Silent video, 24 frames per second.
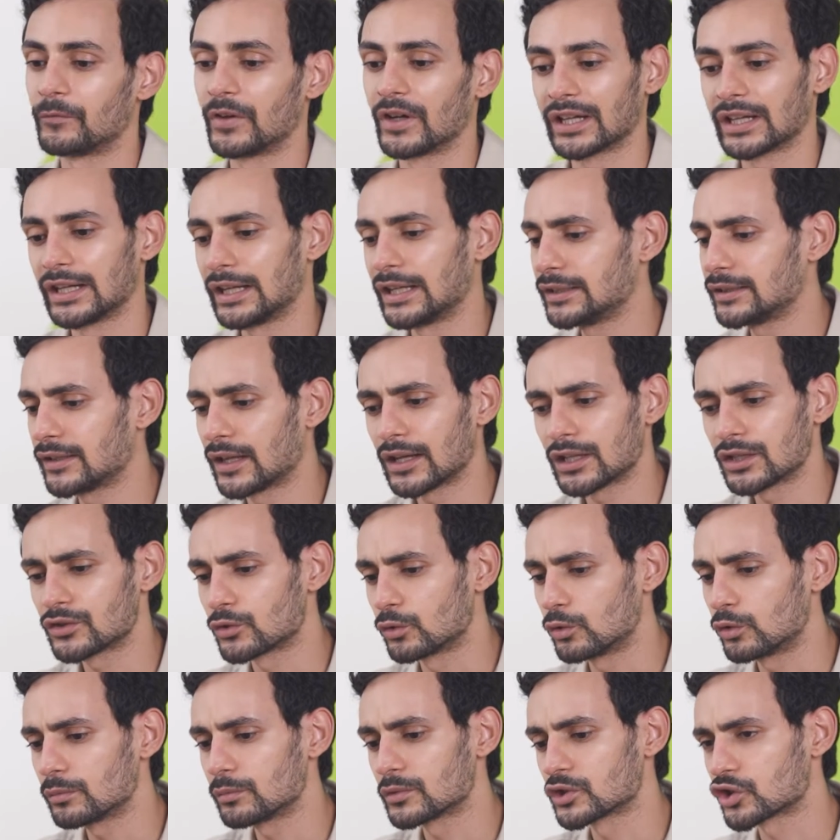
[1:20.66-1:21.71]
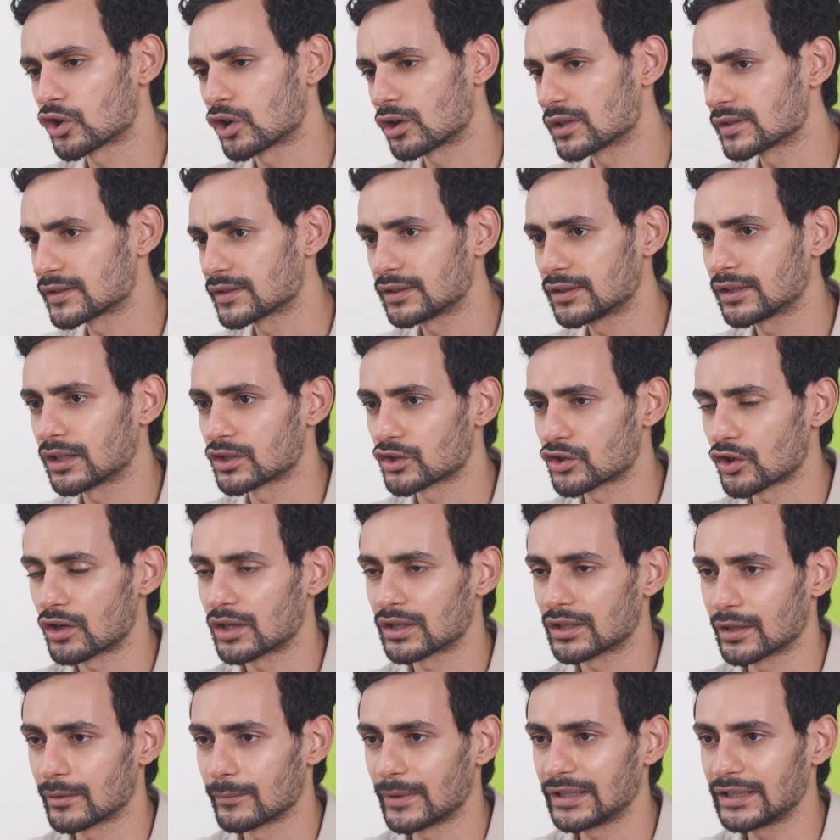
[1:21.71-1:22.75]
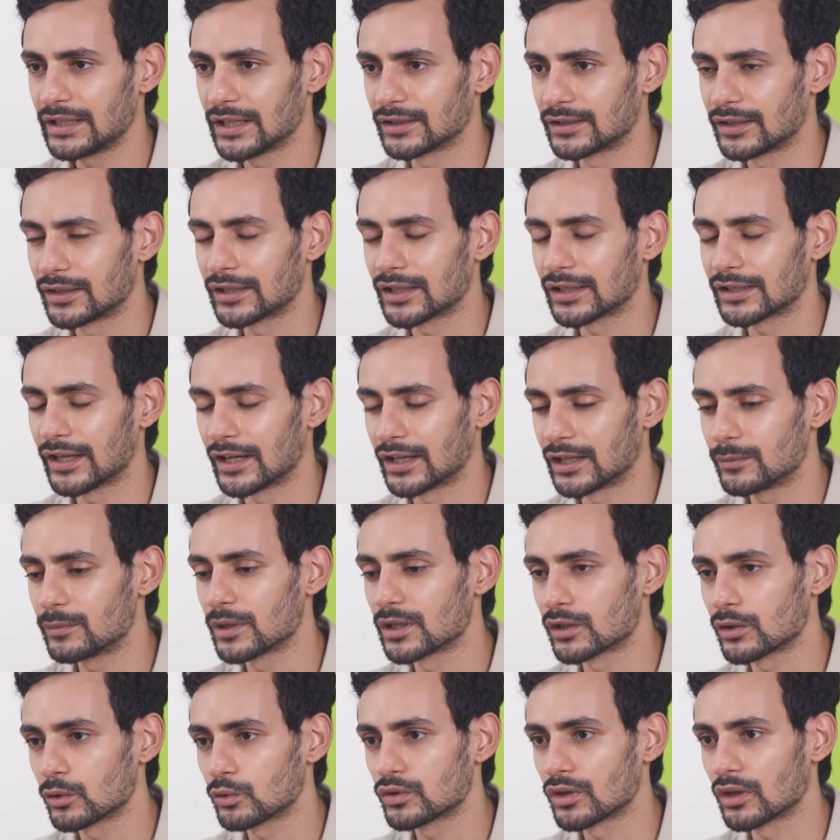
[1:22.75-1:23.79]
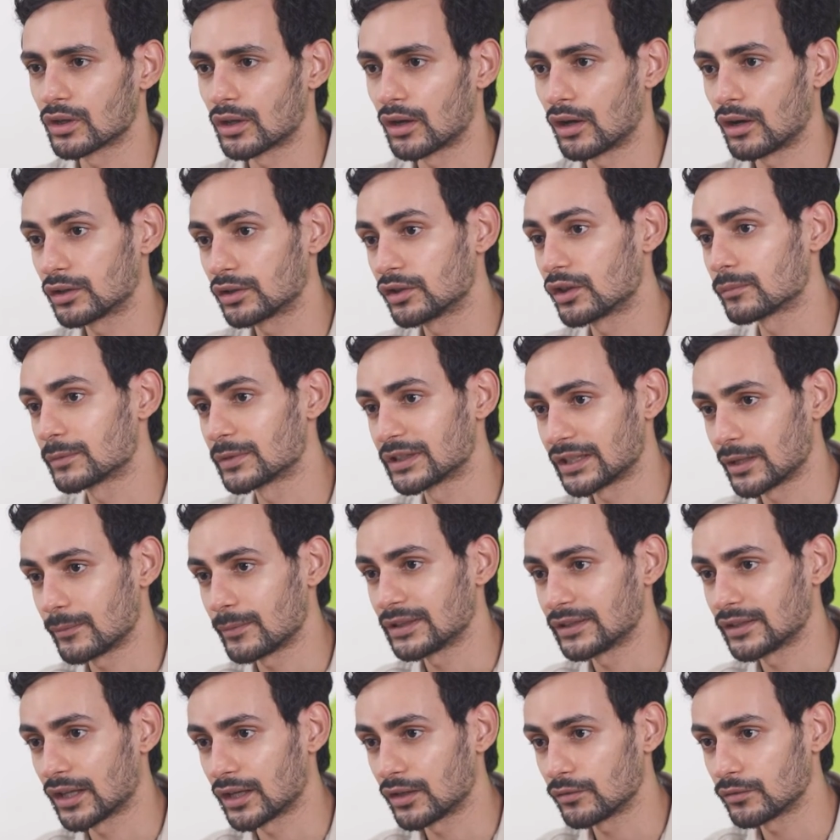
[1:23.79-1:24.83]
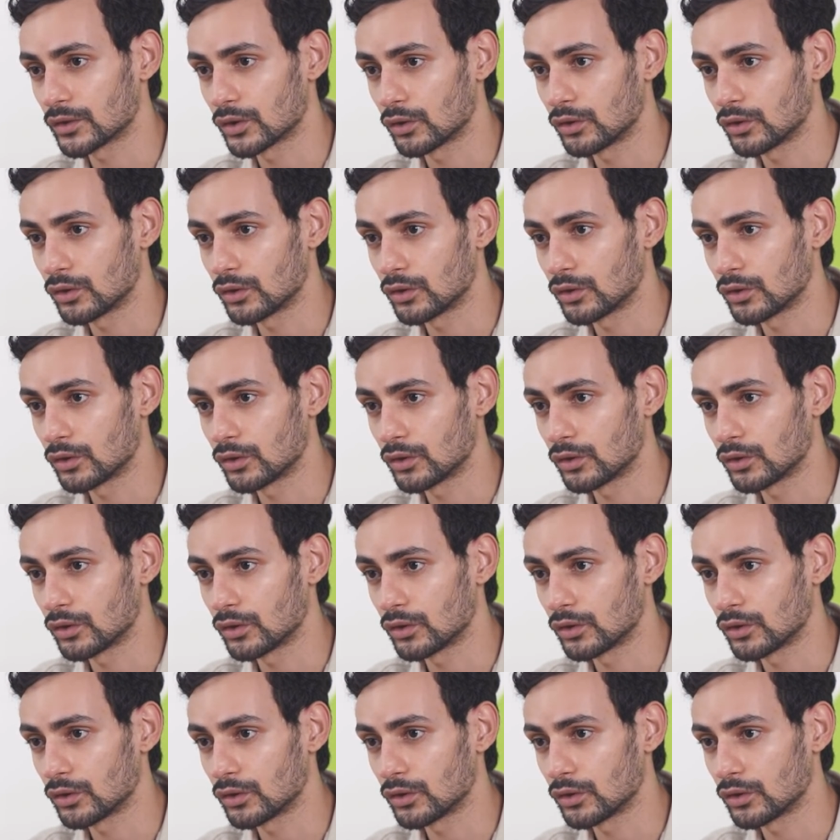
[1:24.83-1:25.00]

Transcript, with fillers: في خلال 3 شهور من شهر 6 لشهر 8 قدرنا تقريبا نوصل لأكثر من 8000